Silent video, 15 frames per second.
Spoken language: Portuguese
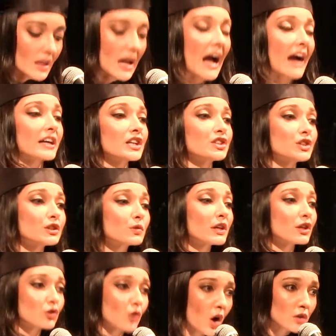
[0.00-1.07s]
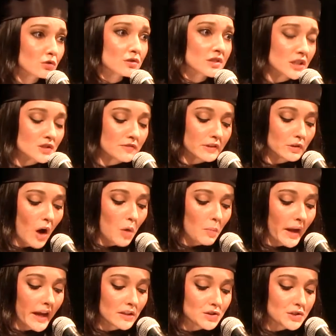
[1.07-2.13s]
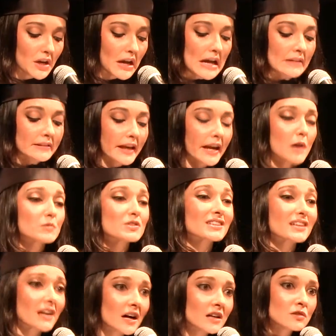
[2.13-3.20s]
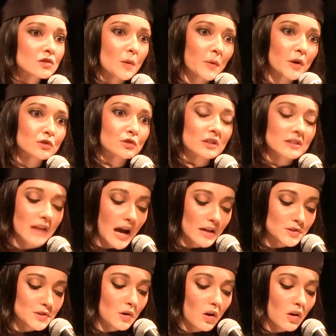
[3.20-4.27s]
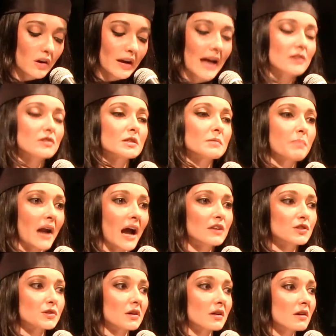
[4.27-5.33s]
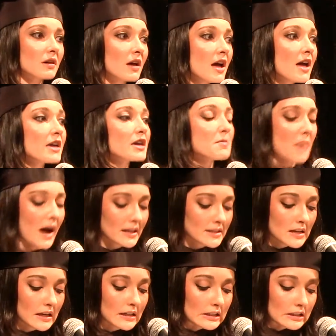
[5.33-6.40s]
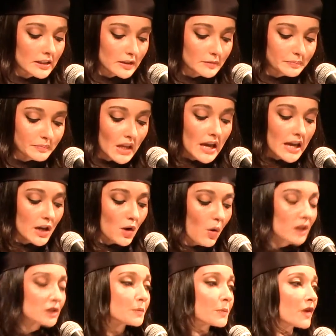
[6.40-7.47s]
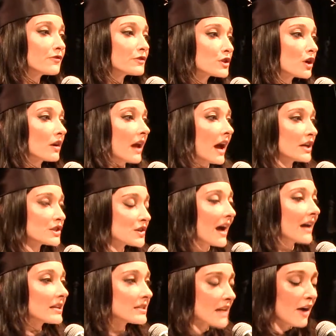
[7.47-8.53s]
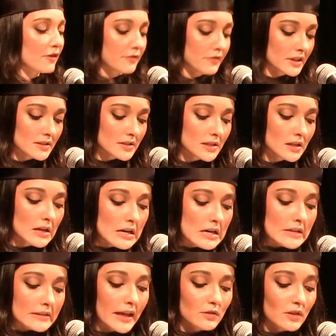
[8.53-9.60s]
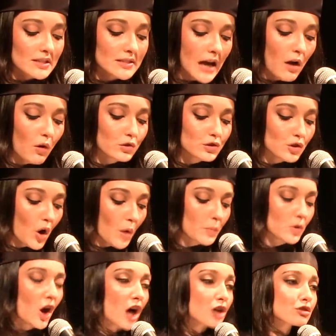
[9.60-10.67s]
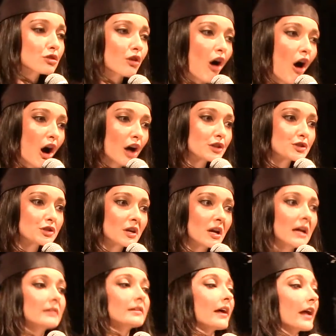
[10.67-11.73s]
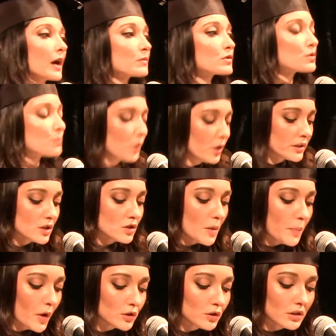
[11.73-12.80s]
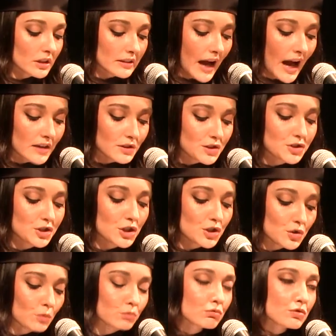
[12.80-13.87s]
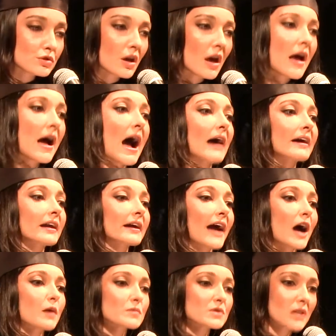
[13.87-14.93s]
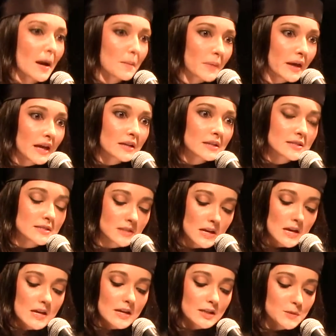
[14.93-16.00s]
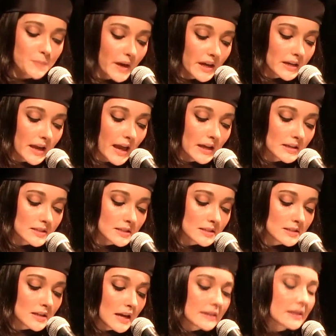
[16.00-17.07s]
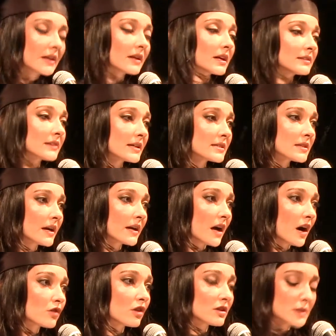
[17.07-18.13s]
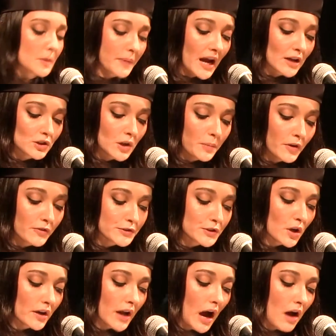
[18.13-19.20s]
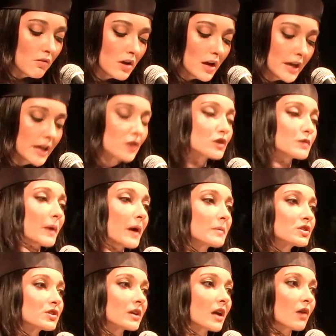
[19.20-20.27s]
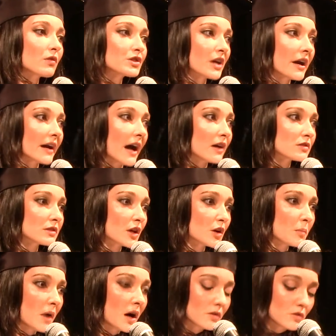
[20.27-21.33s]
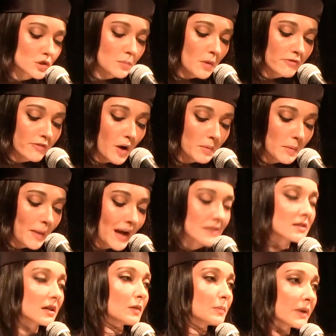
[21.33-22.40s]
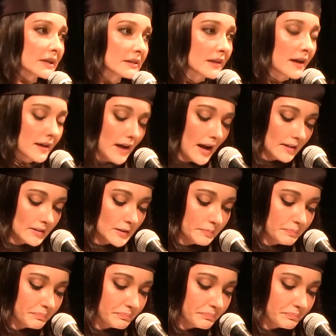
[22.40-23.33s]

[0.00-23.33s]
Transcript: Acredito que todos, individualmente, teremos grandes oportunidades de colocar isso em prática. E mais ainda, enquanto profissionais de áreas afins, tendo a saúde como nosso norte, teremos muitas oportunidades de juntos agregarmos saberes experiências que engrandecerão nossa prática profissional e nos permitirão enxergar o ser humano de uma forma mais ampla e integrada.